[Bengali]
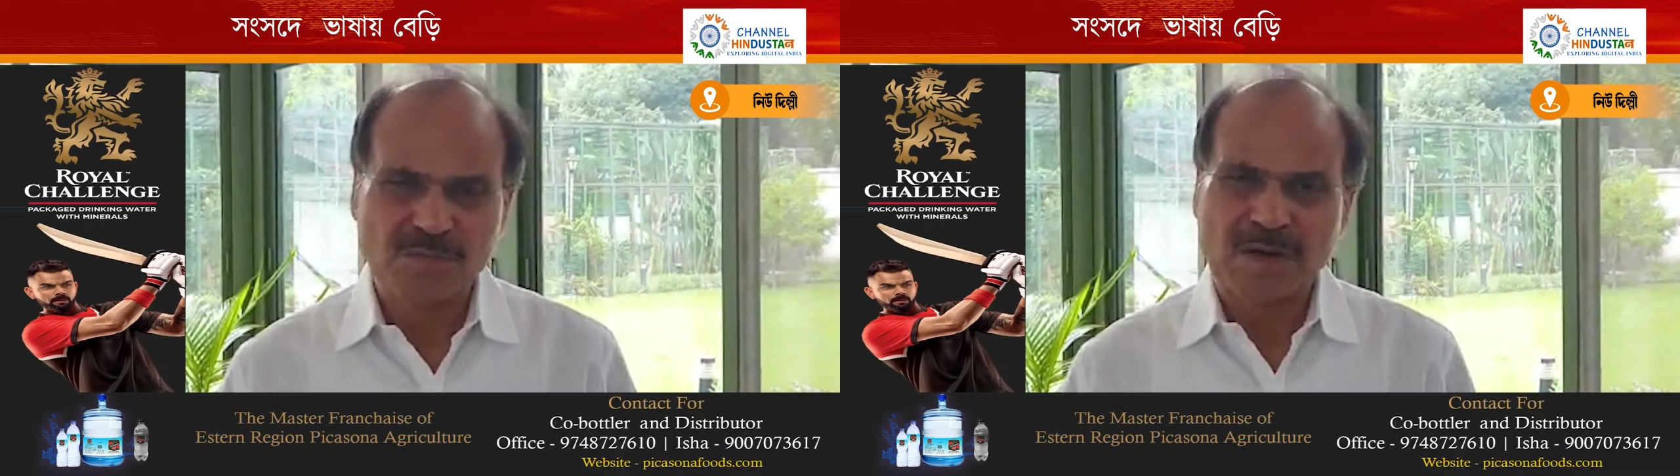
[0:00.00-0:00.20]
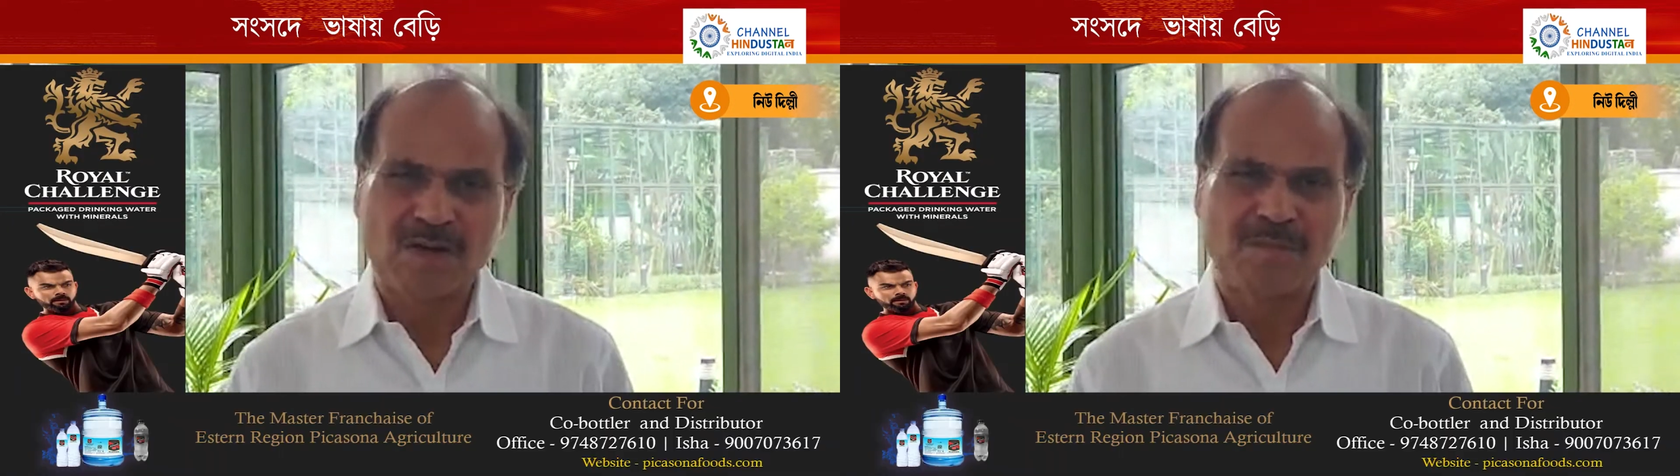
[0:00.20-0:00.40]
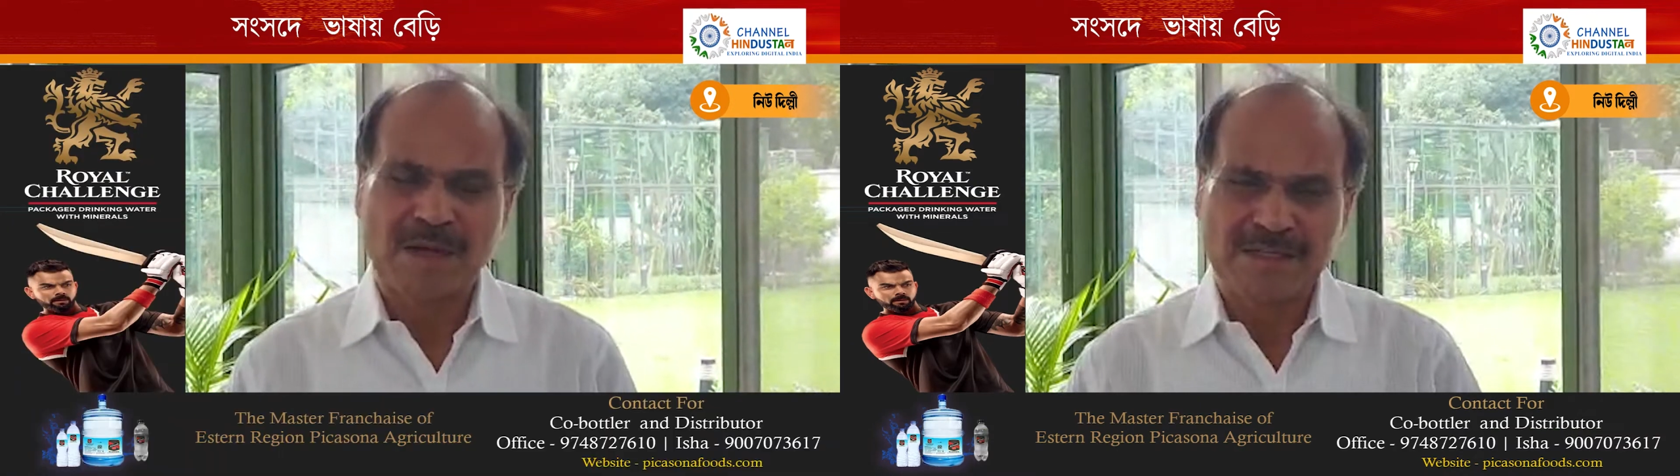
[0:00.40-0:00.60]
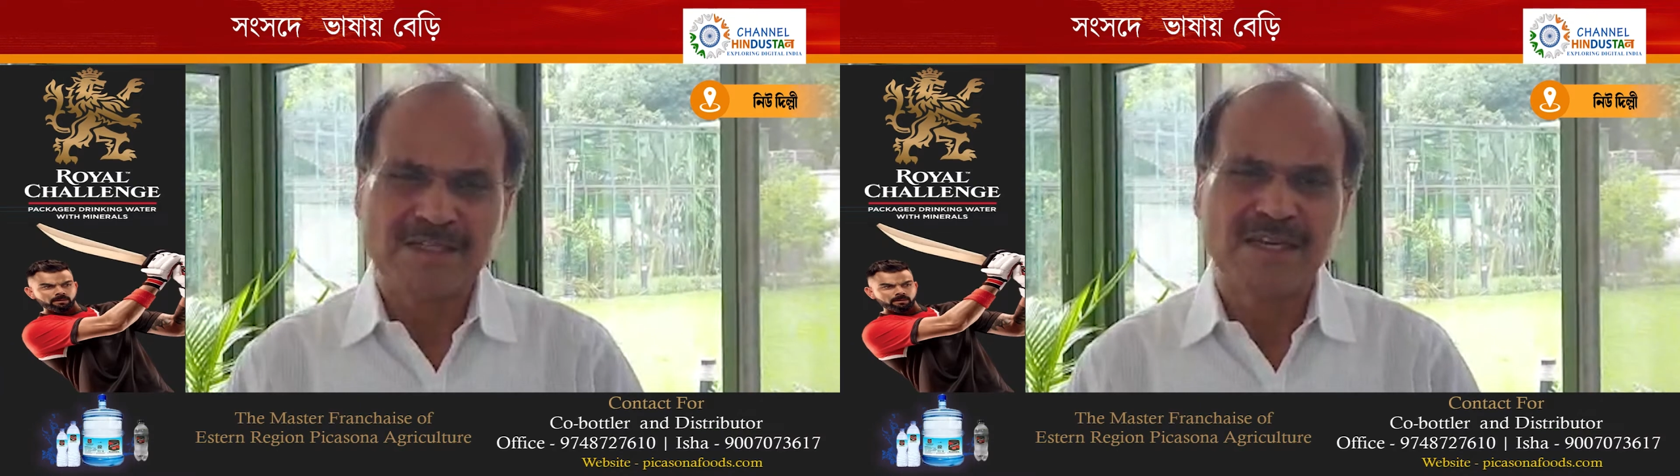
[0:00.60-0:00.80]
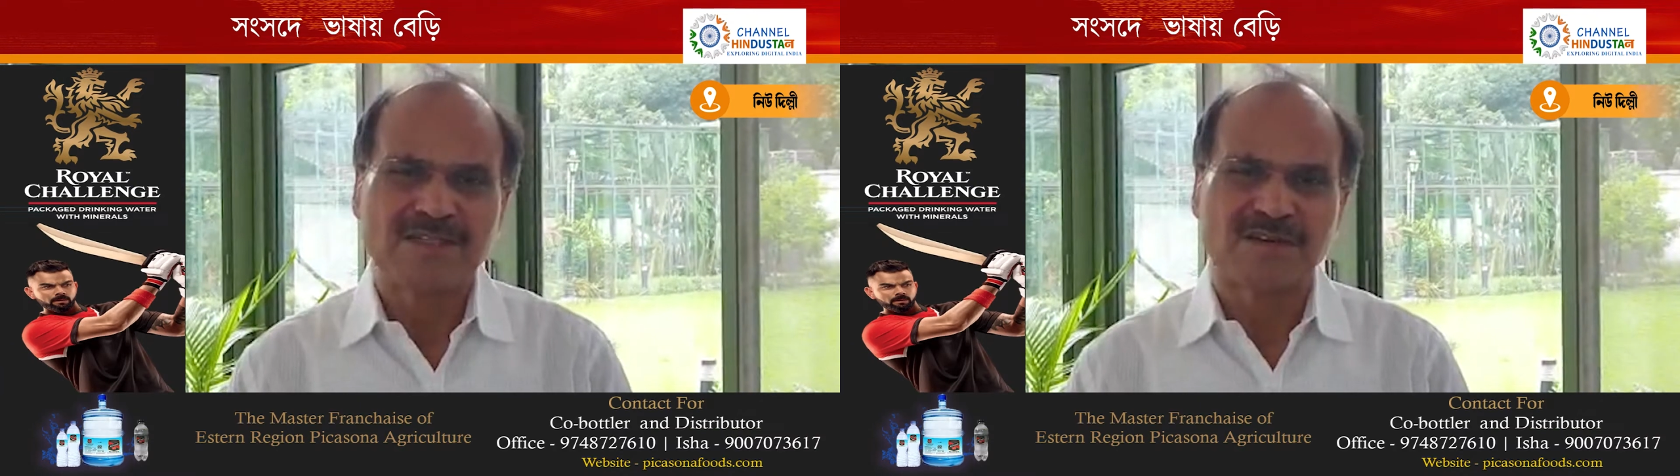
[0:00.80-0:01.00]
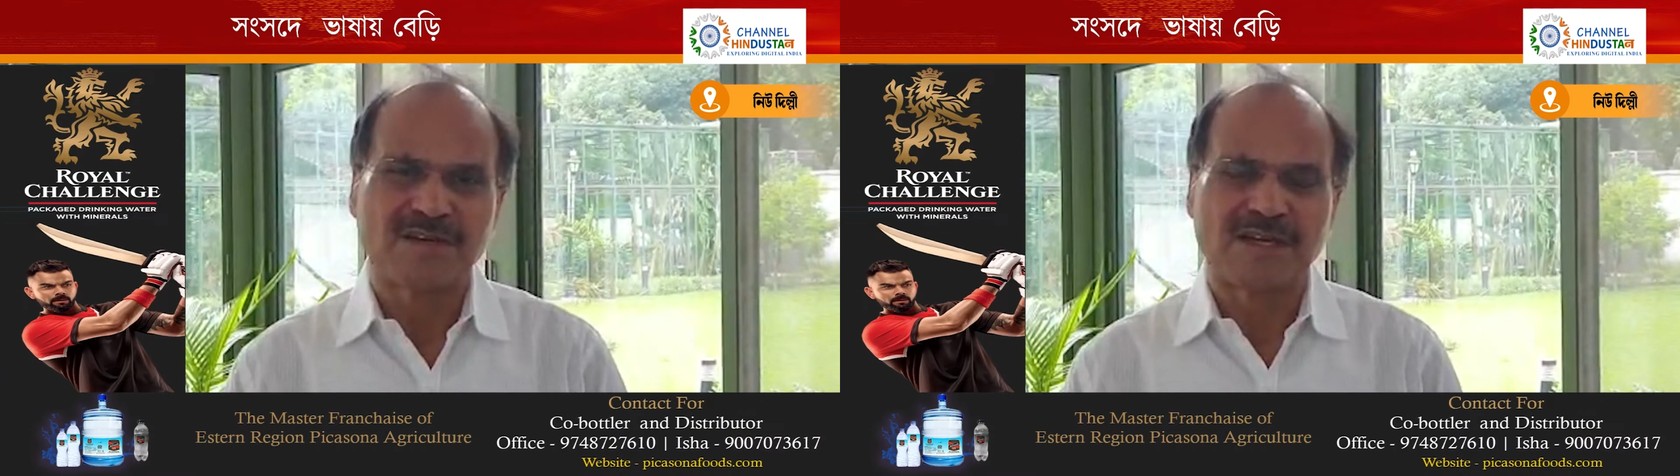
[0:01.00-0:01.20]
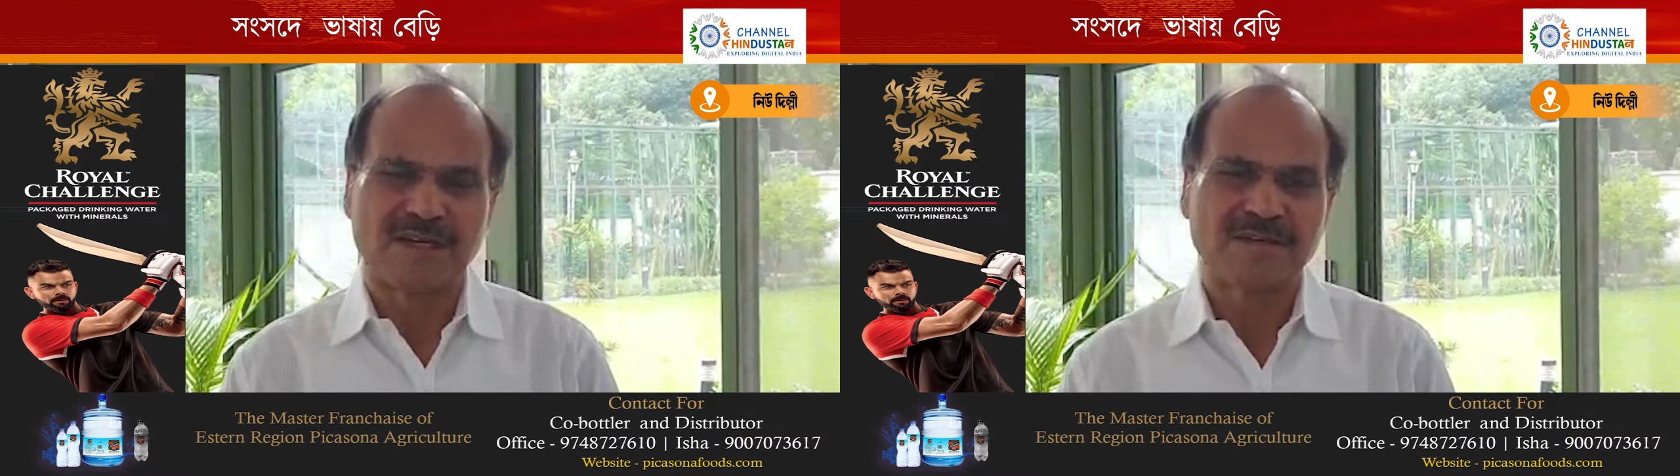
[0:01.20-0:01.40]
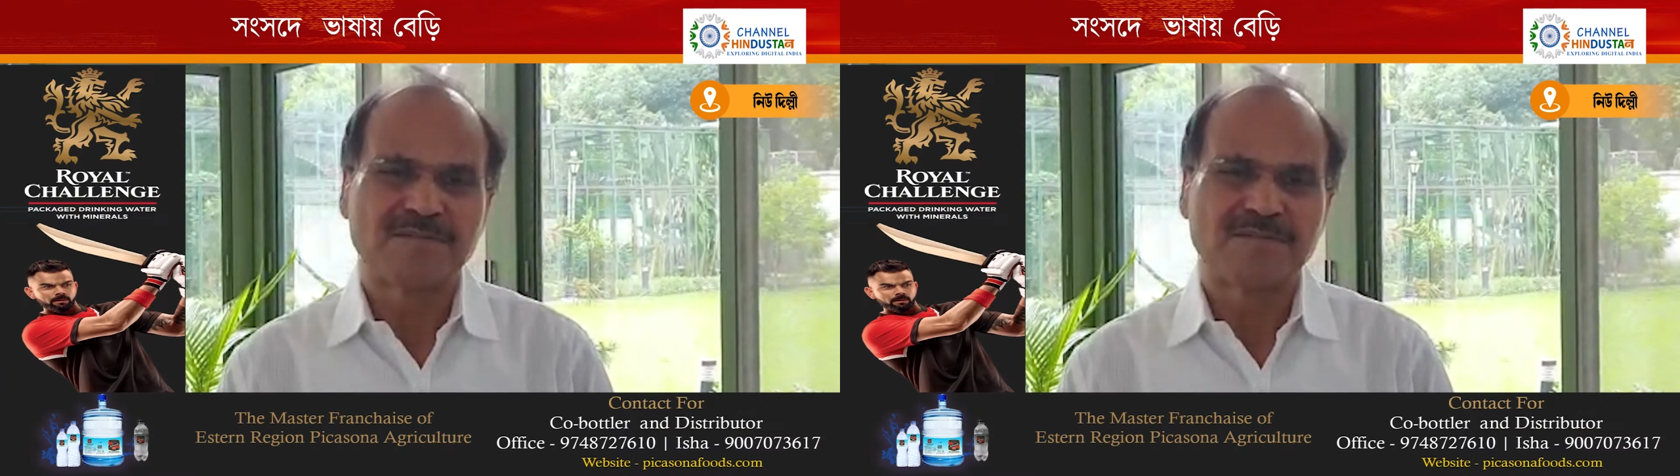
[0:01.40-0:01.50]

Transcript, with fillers: তো বারোটা বাজেই সেই সরকার